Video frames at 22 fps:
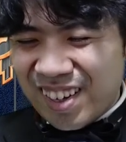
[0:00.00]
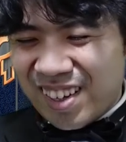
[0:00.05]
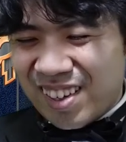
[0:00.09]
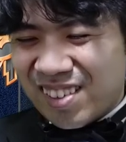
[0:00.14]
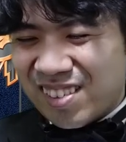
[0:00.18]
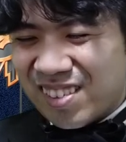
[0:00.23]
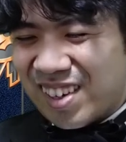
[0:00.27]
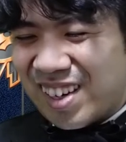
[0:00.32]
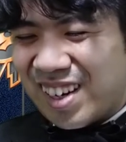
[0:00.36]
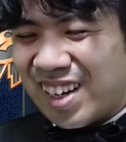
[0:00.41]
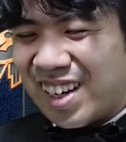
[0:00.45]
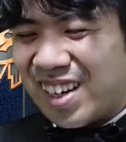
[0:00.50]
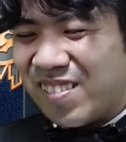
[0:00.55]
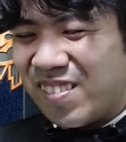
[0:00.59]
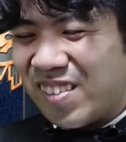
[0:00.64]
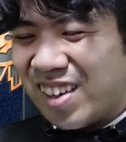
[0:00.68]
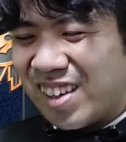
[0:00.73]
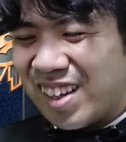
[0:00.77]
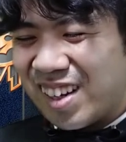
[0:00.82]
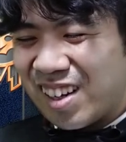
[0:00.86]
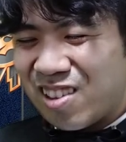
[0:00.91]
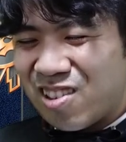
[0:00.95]
うわー、ま
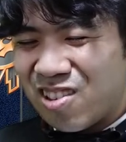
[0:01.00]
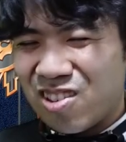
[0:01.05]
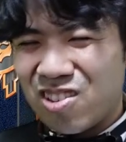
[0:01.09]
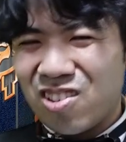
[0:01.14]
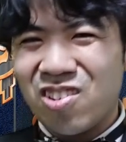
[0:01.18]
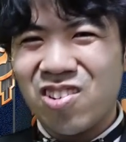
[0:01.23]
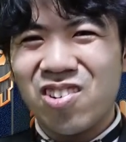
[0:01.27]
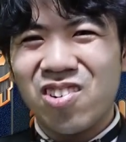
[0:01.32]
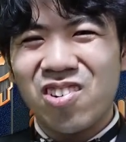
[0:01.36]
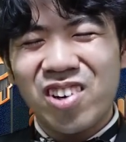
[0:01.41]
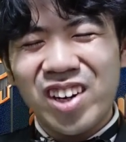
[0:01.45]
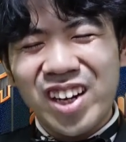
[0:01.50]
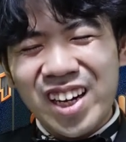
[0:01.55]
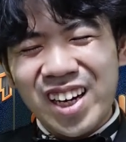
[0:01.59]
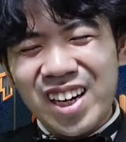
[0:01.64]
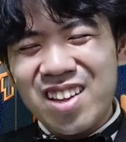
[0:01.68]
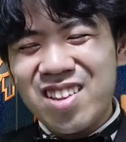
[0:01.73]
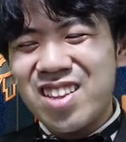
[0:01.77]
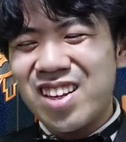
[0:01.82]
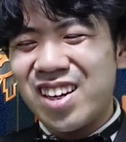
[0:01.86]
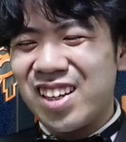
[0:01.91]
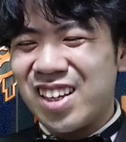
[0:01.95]
あなんかちょっと俺か
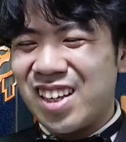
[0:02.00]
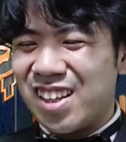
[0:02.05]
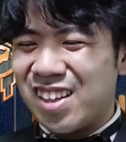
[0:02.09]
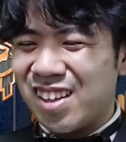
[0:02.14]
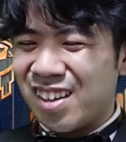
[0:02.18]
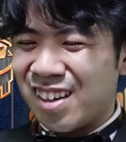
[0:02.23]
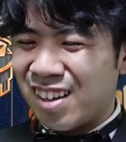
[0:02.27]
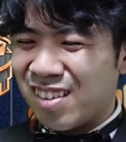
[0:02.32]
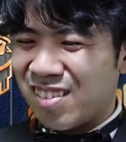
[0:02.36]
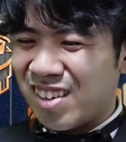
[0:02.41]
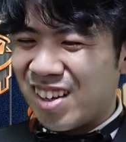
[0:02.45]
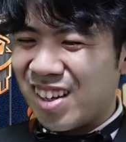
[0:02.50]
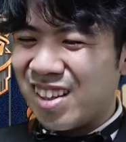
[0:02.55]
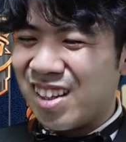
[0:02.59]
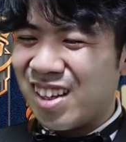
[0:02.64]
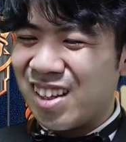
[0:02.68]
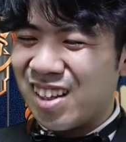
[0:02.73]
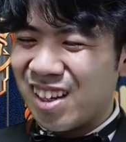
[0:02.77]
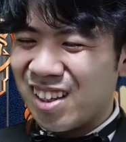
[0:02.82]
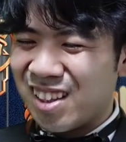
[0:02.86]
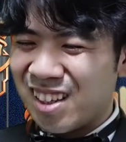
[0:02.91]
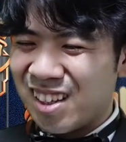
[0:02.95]
らしたらね、なんか残
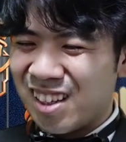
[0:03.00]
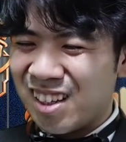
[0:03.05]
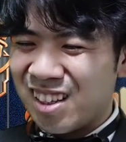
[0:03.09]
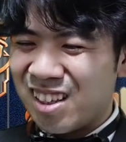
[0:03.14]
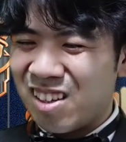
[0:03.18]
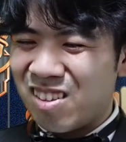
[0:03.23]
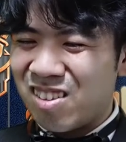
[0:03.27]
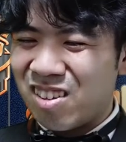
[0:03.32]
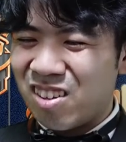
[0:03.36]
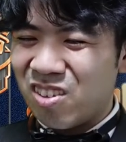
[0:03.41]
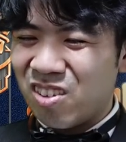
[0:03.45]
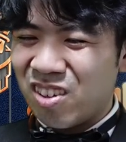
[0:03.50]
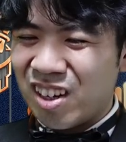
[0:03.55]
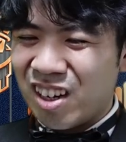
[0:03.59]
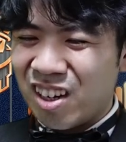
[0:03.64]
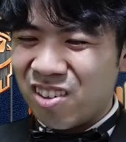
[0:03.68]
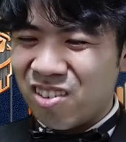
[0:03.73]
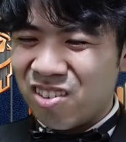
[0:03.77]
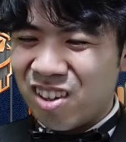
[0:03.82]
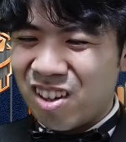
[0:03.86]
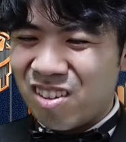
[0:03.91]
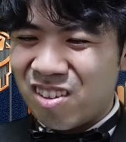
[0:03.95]
念だったな。で次の
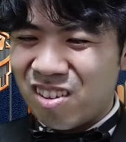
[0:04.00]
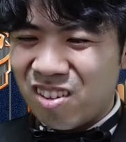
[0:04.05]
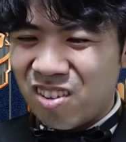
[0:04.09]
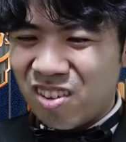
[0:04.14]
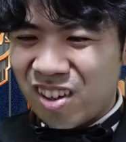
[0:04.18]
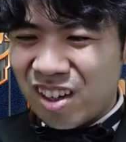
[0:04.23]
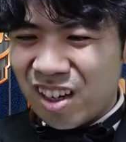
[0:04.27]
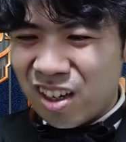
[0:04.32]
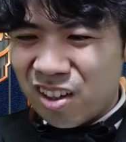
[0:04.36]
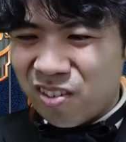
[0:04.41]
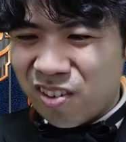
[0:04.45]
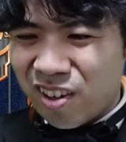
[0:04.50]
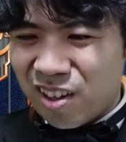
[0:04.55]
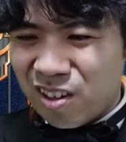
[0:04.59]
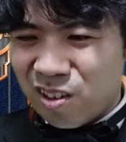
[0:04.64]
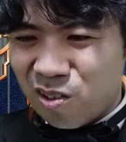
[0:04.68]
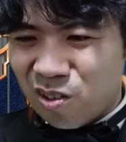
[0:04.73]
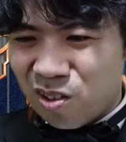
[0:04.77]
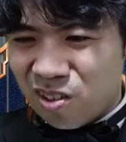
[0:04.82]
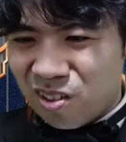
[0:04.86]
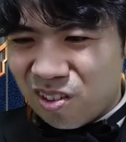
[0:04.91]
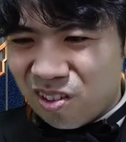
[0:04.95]
カードで、次のカードは
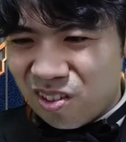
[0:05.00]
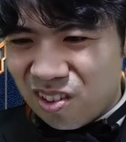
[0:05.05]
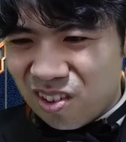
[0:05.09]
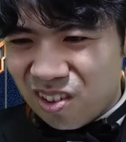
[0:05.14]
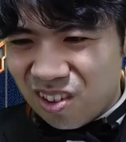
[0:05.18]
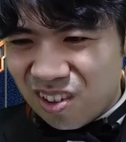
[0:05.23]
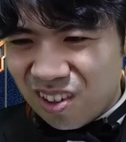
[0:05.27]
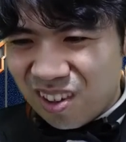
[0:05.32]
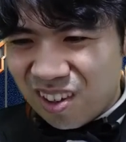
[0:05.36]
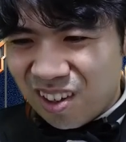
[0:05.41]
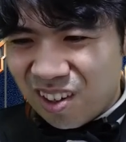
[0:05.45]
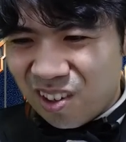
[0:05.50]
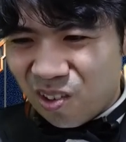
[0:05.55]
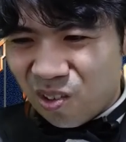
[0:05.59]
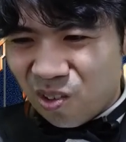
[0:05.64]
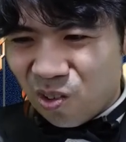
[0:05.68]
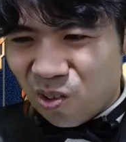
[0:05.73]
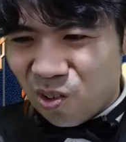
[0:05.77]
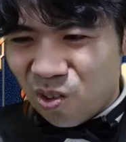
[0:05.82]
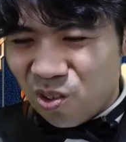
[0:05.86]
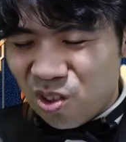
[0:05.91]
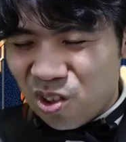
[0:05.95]
ゆする
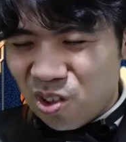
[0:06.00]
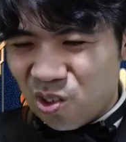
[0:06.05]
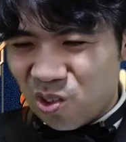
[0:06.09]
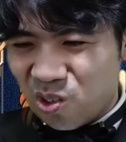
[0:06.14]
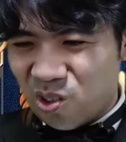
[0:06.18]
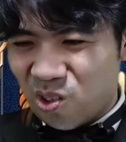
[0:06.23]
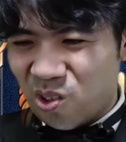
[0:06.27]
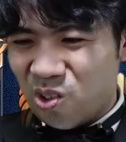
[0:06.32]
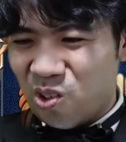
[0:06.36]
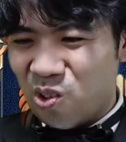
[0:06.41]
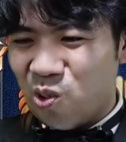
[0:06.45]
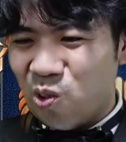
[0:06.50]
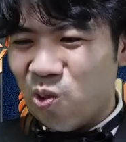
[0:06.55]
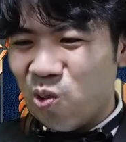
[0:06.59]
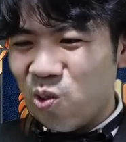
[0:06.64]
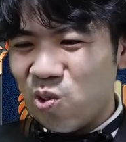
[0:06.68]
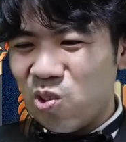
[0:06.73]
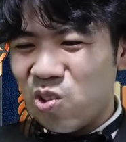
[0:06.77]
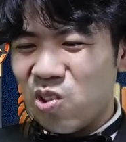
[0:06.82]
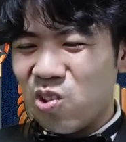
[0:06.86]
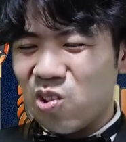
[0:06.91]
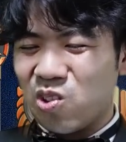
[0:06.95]
王入道。
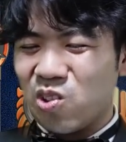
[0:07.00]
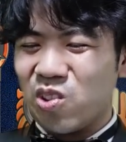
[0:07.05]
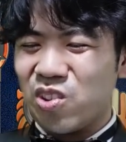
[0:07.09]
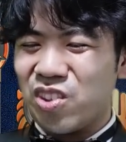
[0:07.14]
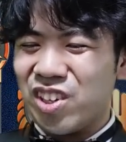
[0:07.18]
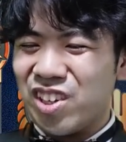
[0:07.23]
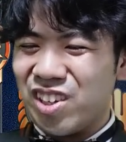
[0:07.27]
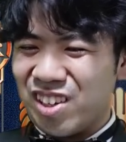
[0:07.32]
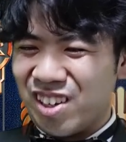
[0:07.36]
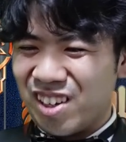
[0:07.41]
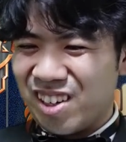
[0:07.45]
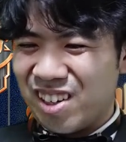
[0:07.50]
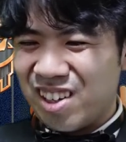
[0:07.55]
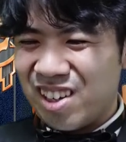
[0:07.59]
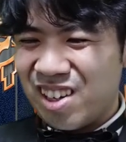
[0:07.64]
王入道っていいね。